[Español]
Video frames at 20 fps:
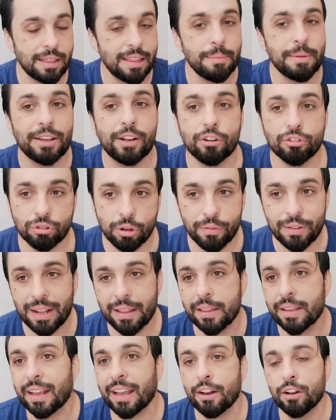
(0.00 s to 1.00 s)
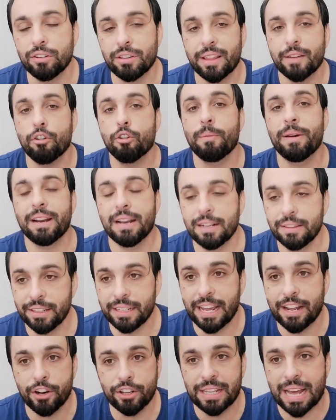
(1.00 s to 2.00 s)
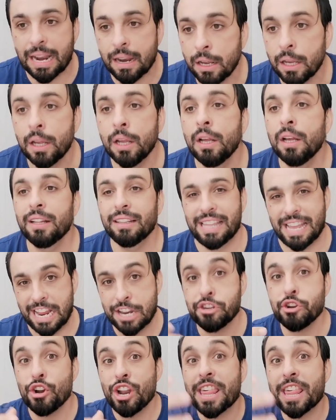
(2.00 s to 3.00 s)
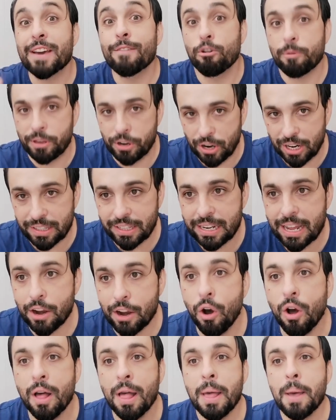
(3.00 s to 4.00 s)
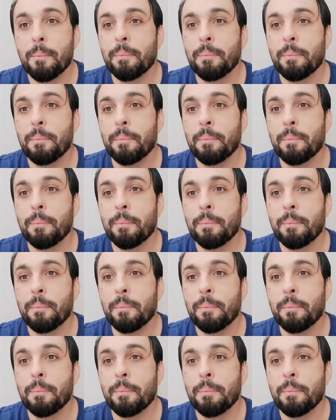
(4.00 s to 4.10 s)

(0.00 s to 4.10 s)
desde Microsoft le dijeron de devolverle el dinero y tal. De hecho, le devolvieron el dinero,